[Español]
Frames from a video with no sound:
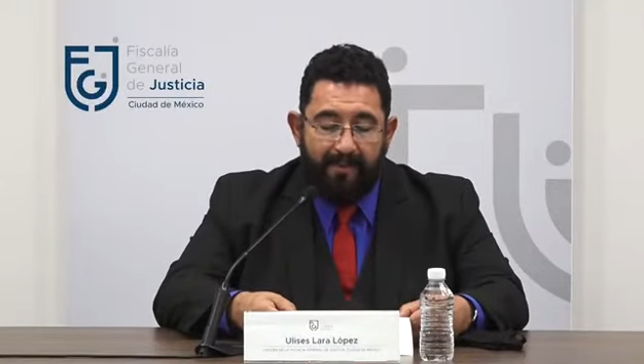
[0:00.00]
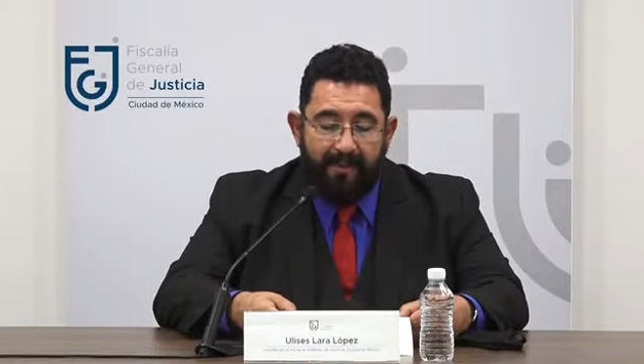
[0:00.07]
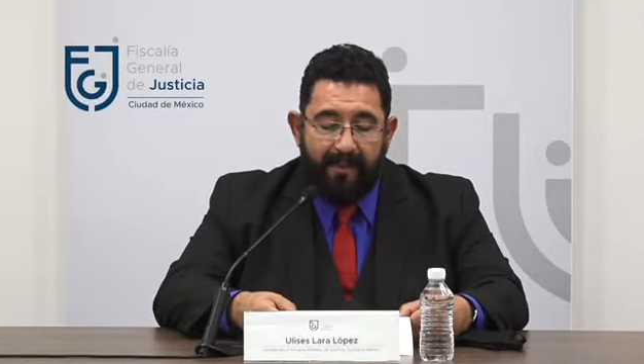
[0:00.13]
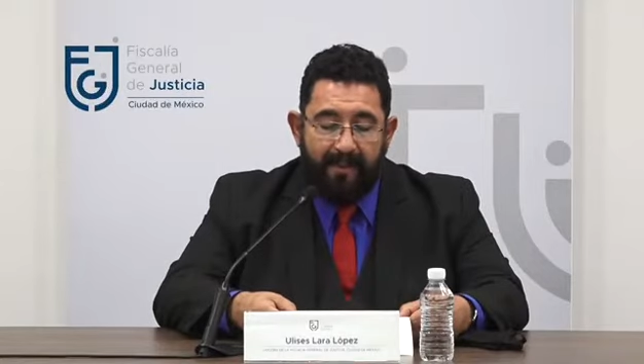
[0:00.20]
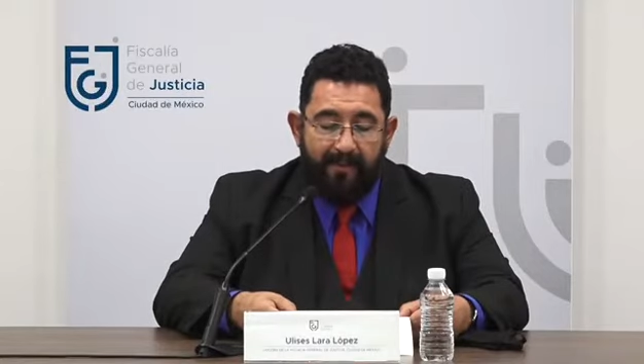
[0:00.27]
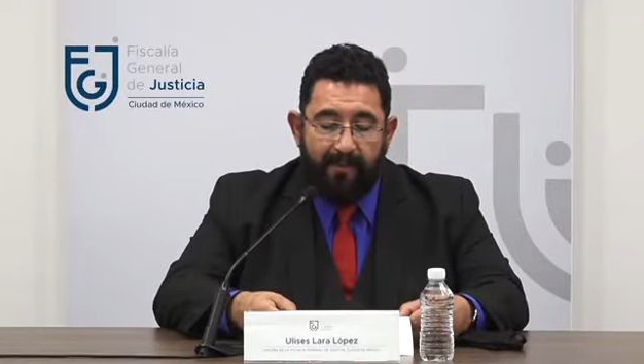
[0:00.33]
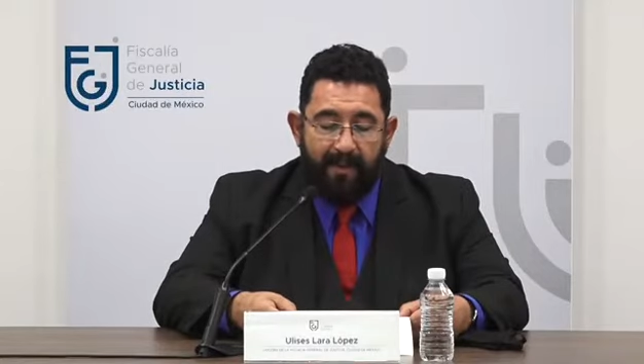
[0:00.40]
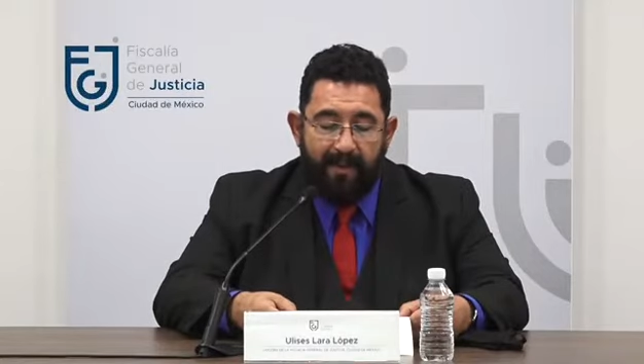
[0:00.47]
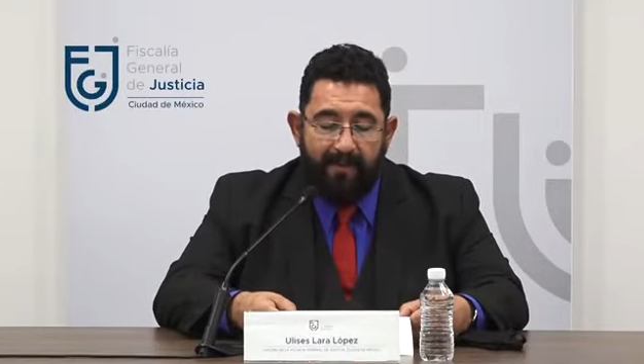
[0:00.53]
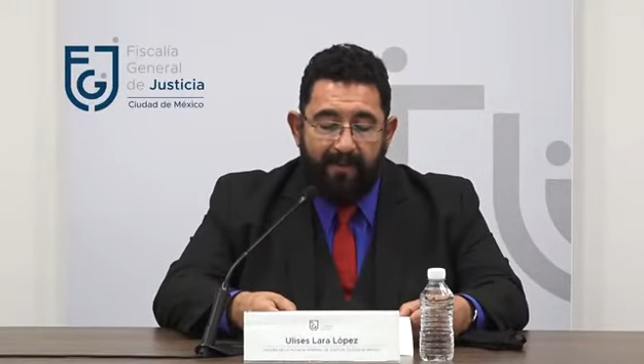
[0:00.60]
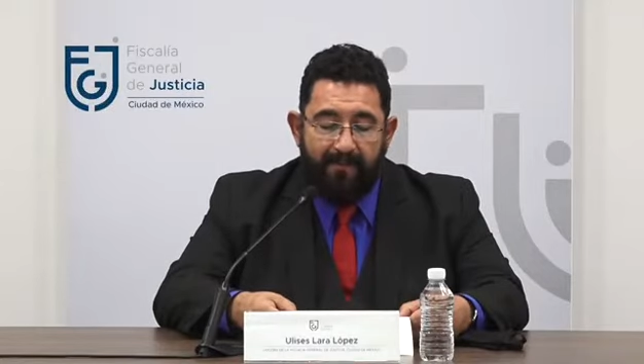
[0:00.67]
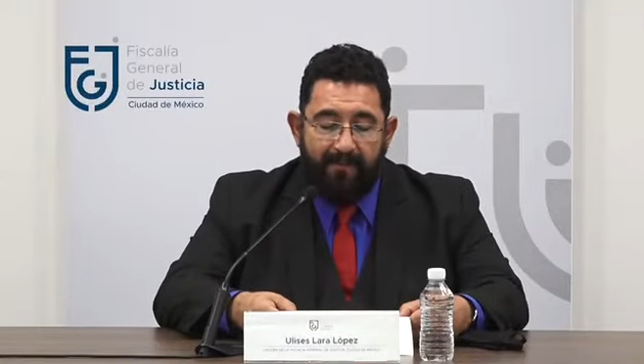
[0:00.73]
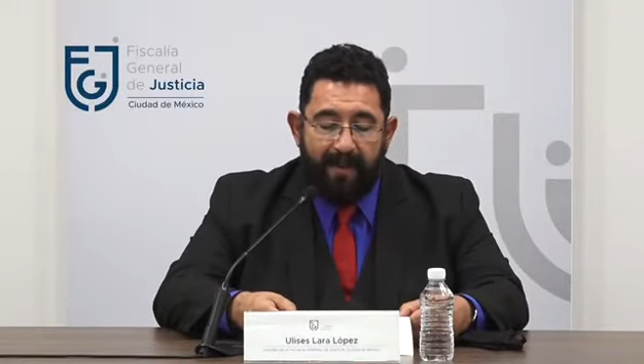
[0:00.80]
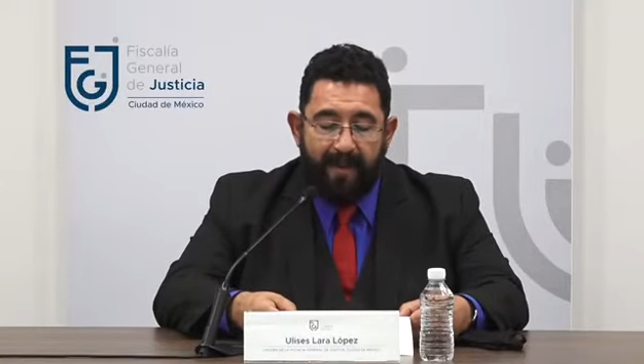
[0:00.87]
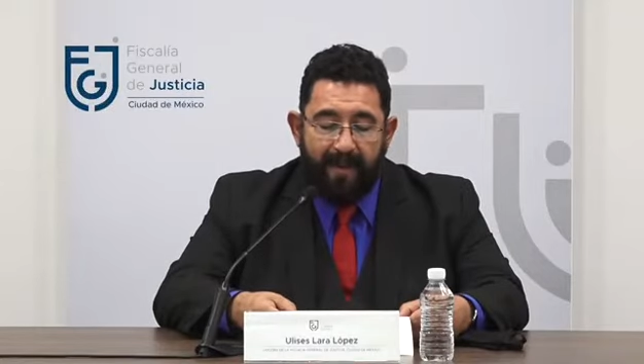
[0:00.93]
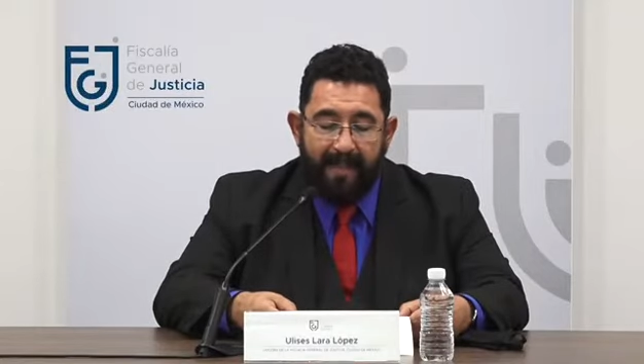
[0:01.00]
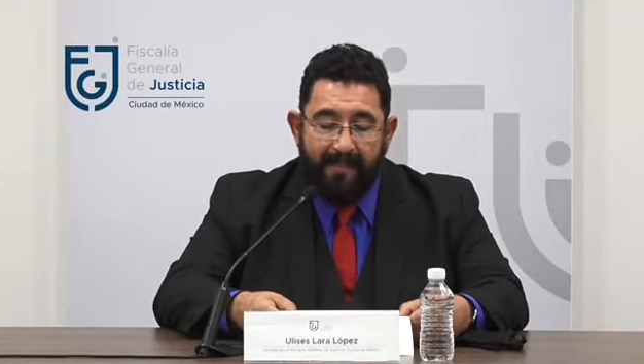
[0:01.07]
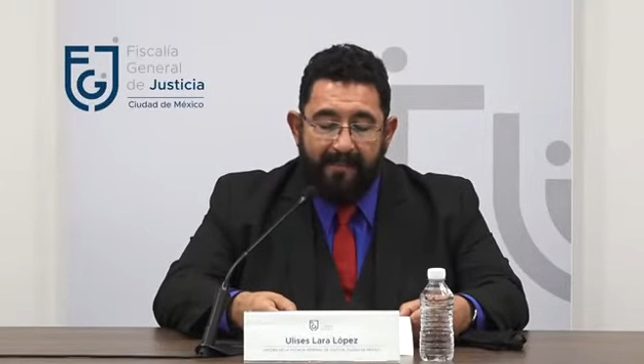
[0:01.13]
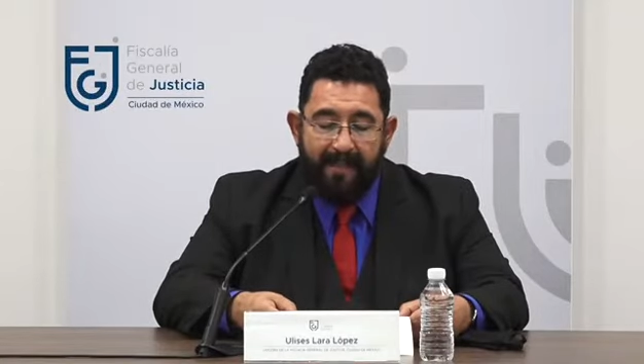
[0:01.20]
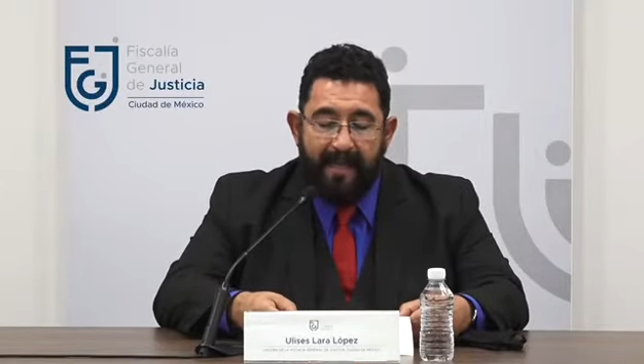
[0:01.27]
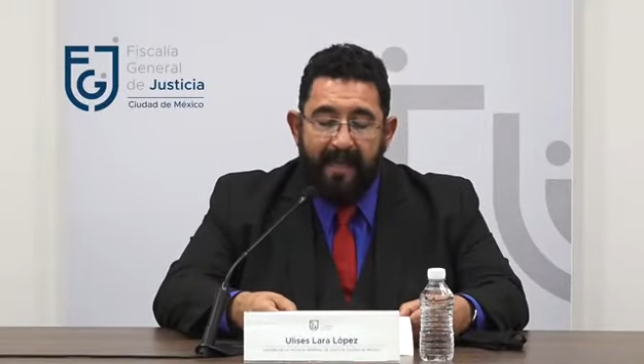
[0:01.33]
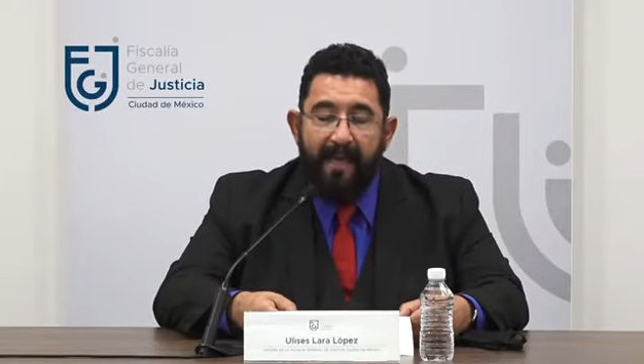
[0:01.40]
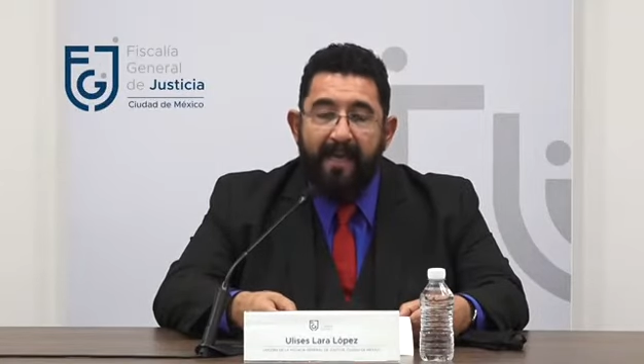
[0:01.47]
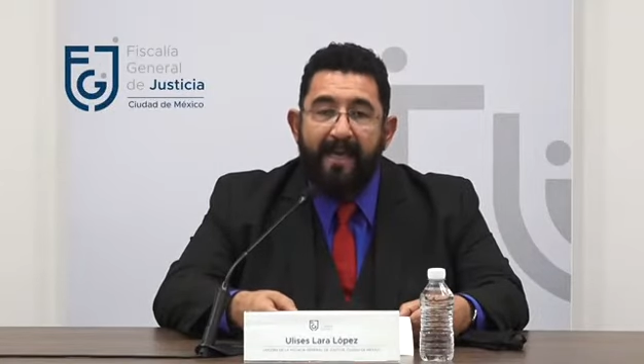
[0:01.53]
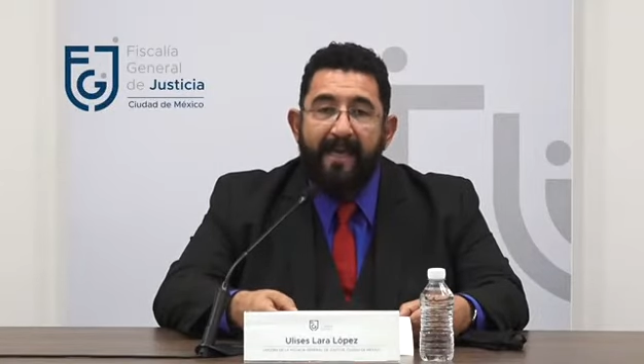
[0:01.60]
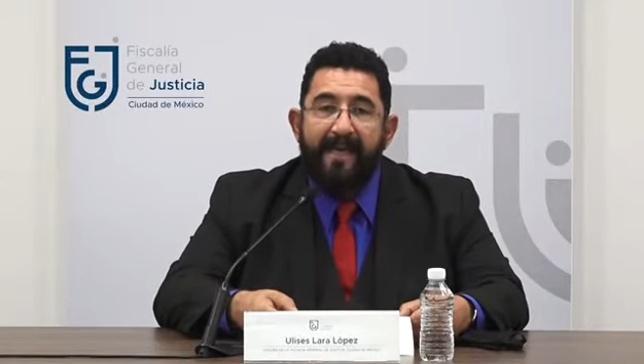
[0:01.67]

detenciones en flagrancia